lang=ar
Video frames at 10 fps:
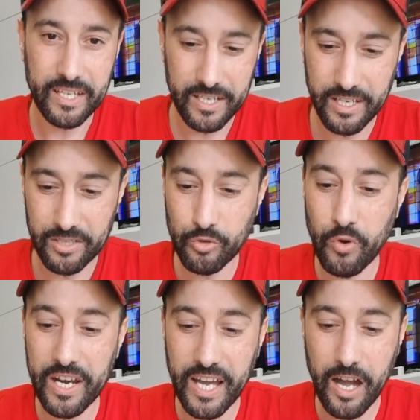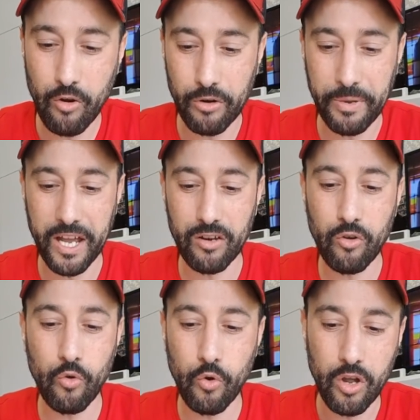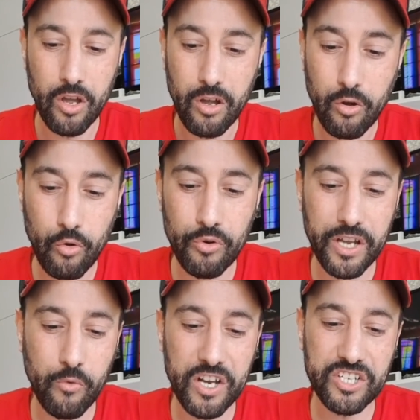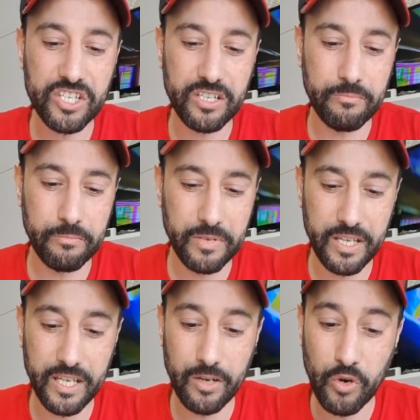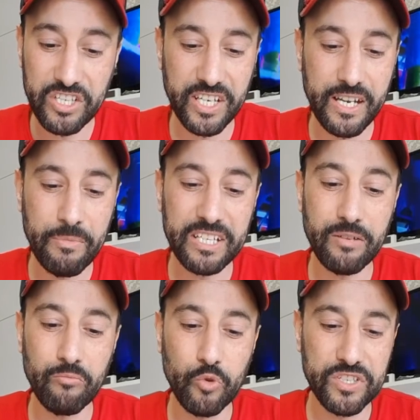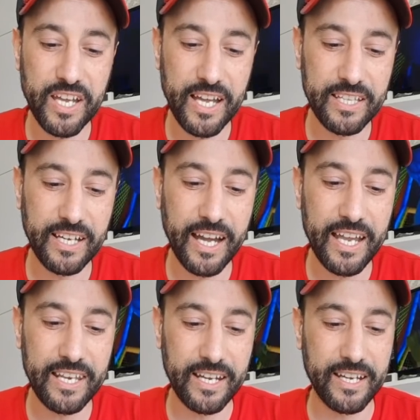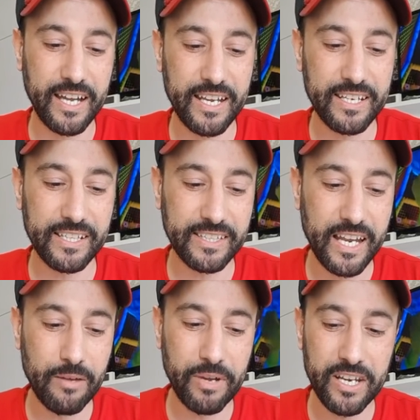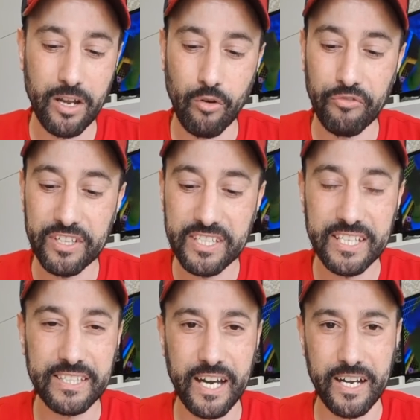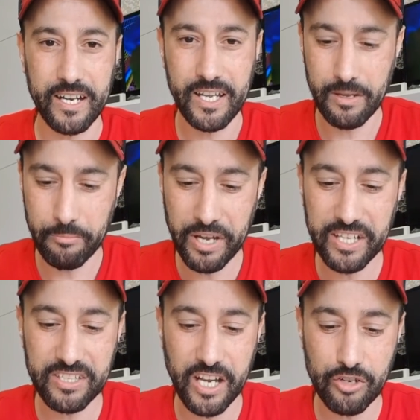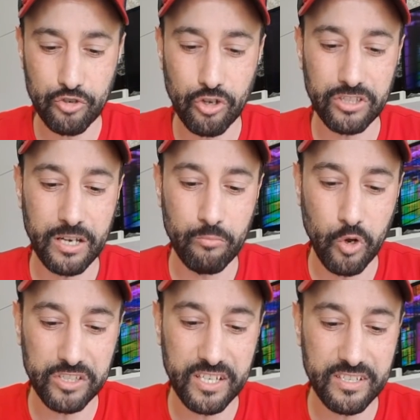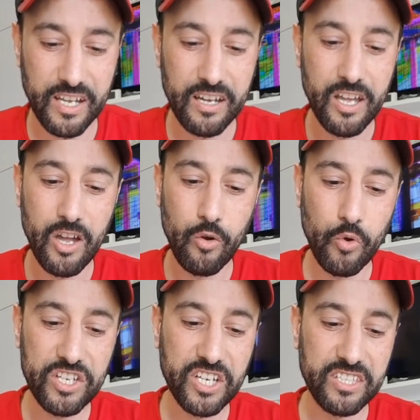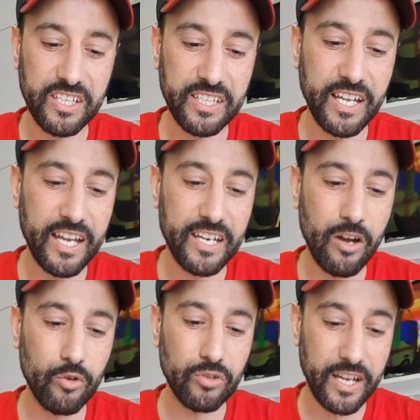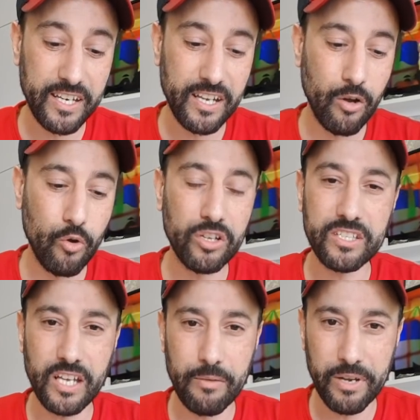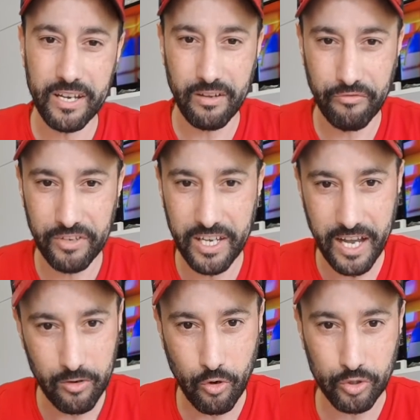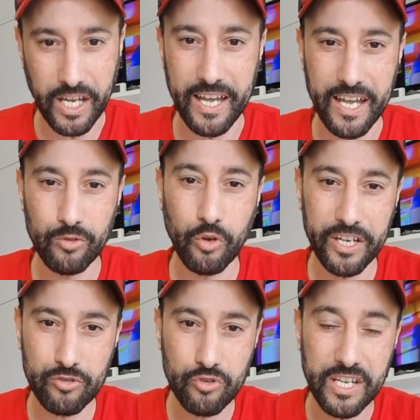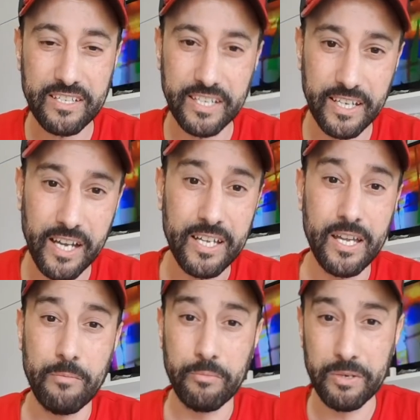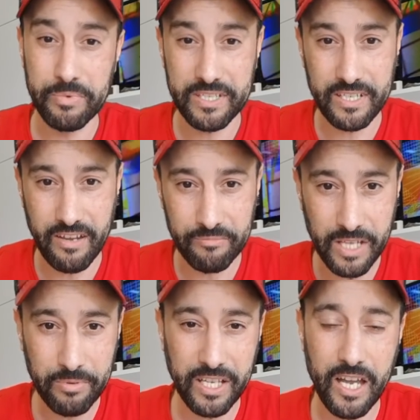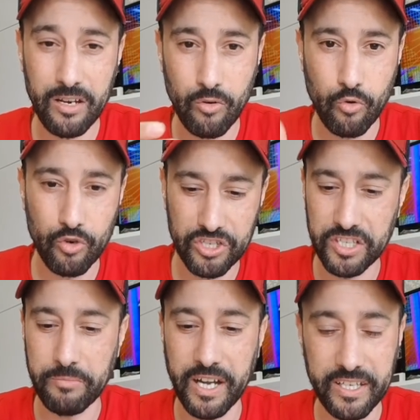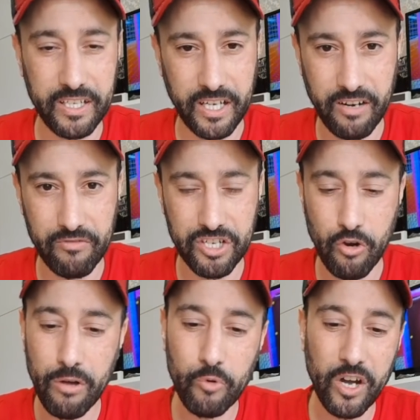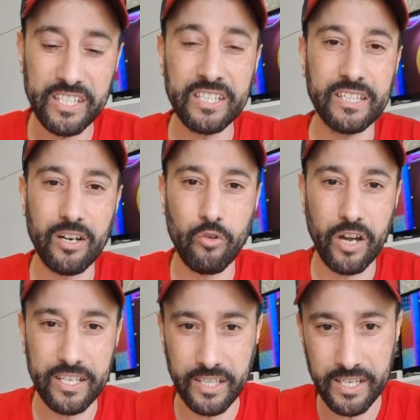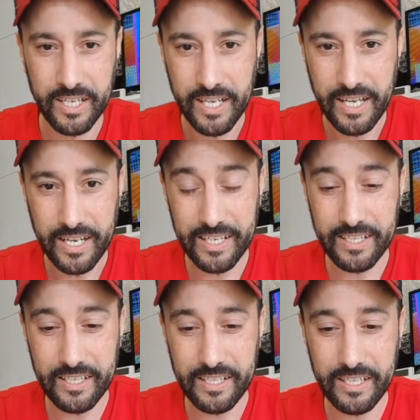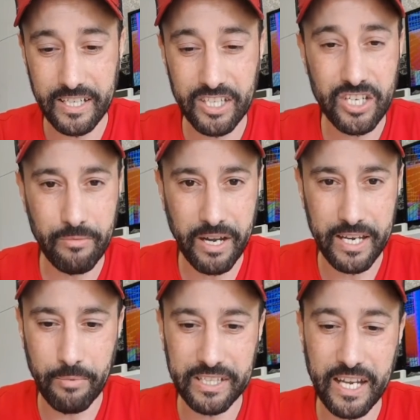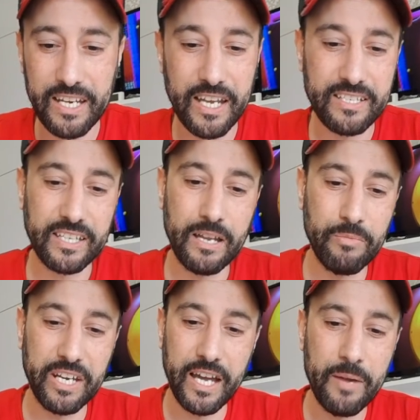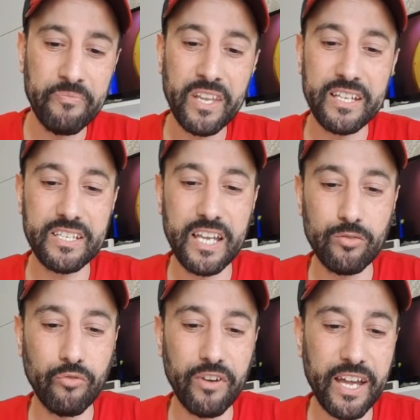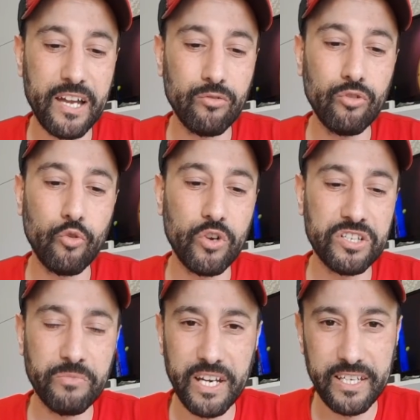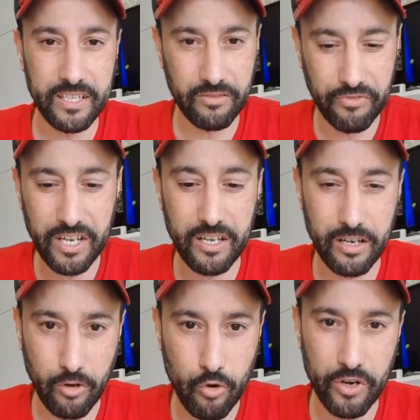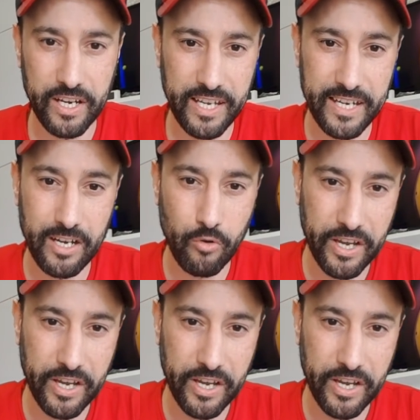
أه سؤال اخر بحالو خويا واش أه واش الى مكتب المساعده قال لك ان الطلب انه في انتظار بحث الشرطه المختصه واش كتعني انه انه تقبل في الكوطه هادو غير جوج اسئله من بزاف من طبيعه الحال وكلشي باغي يعرف الجواب وغادي نطرقوا ايضا الاجابه على بعض الاسئله منها زادوا في القانون واش يمكن لي ندفع لخويا لانه